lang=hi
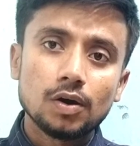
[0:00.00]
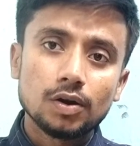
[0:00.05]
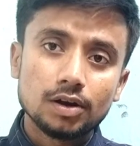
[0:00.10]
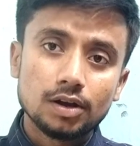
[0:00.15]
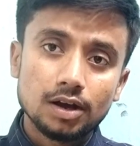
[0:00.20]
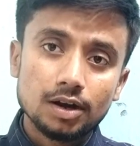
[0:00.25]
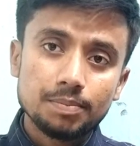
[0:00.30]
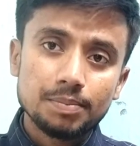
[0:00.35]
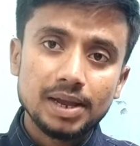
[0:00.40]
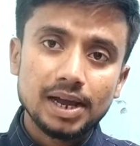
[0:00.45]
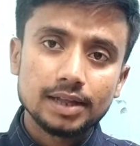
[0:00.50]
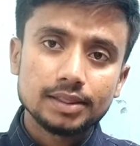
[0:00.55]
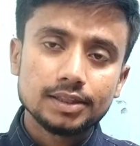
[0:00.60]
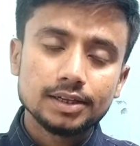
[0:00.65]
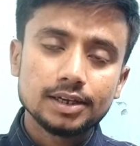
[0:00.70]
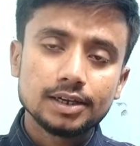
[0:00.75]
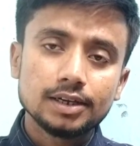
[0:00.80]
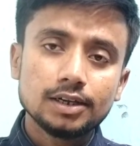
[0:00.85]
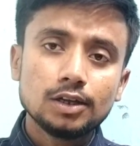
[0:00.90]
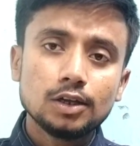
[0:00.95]
और घर में
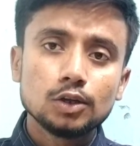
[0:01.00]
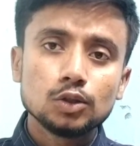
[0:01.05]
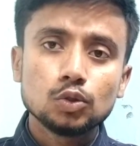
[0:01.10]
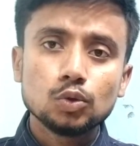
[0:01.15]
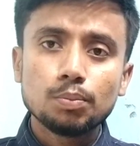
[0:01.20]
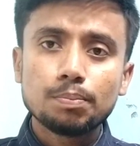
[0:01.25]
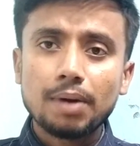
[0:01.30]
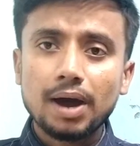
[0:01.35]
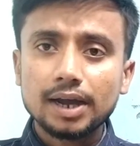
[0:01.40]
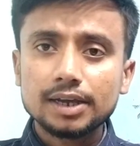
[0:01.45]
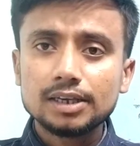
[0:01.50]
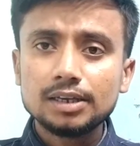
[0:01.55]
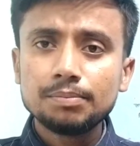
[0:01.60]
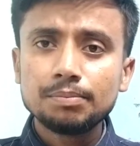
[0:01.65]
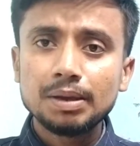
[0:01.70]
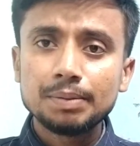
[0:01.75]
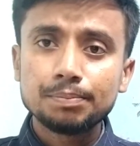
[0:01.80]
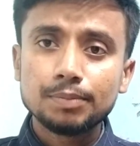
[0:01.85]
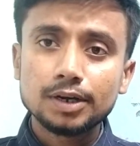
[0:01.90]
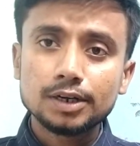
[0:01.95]
आते हैं तो
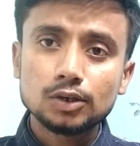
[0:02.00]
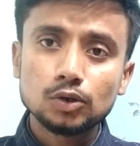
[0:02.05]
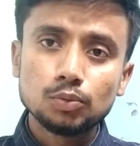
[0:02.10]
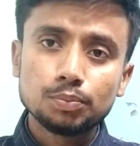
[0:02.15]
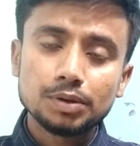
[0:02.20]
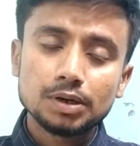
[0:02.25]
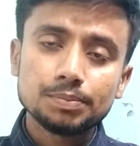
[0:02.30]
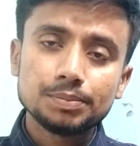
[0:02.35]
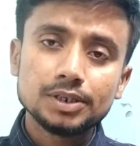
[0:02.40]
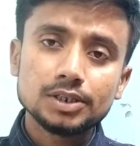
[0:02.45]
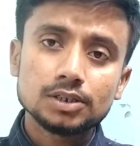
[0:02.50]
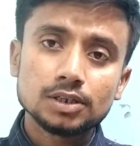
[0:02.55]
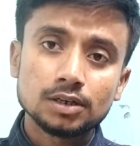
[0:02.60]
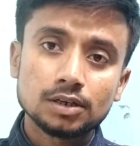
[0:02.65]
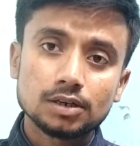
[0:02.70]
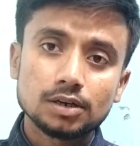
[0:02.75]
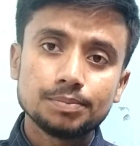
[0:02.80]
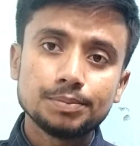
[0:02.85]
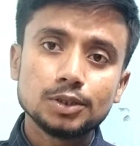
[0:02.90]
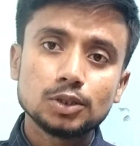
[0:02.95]
बाकी मेंबर के ऊपर भी
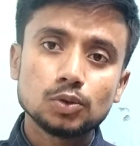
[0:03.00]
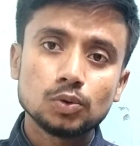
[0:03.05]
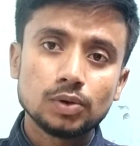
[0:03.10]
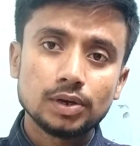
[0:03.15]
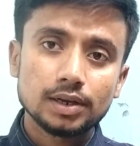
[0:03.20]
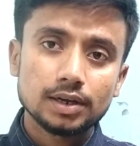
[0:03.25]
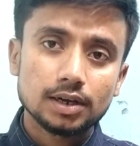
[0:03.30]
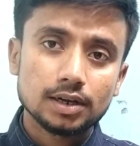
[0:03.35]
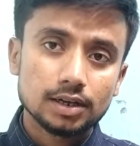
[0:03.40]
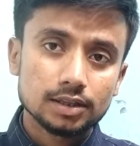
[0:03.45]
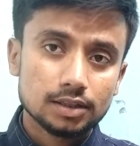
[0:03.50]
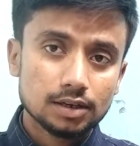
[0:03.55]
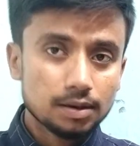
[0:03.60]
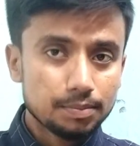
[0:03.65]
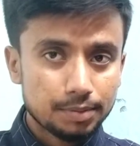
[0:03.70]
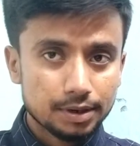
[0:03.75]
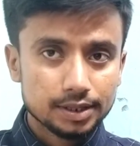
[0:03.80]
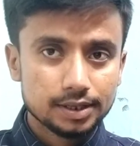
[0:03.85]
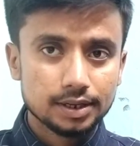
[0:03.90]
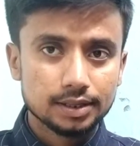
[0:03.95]
संक्रमित होने का
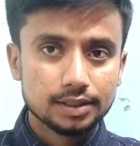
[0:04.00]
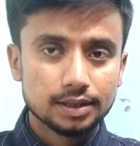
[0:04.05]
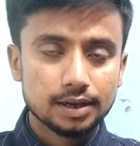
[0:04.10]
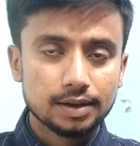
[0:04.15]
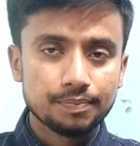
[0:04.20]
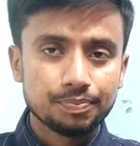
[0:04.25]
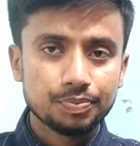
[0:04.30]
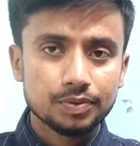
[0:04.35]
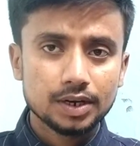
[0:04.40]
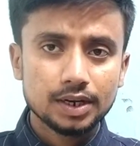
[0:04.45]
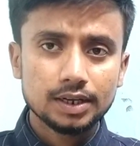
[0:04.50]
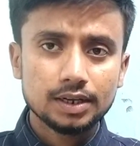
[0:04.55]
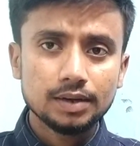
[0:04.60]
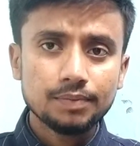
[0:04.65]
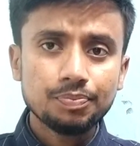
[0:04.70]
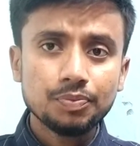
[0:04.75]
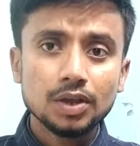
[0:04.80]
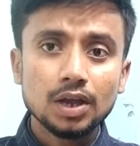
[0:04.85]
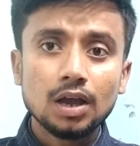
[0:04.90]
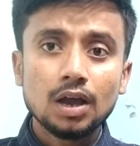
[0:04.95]
खतरा बढ़ जाता है ठीक
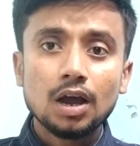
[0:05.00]
है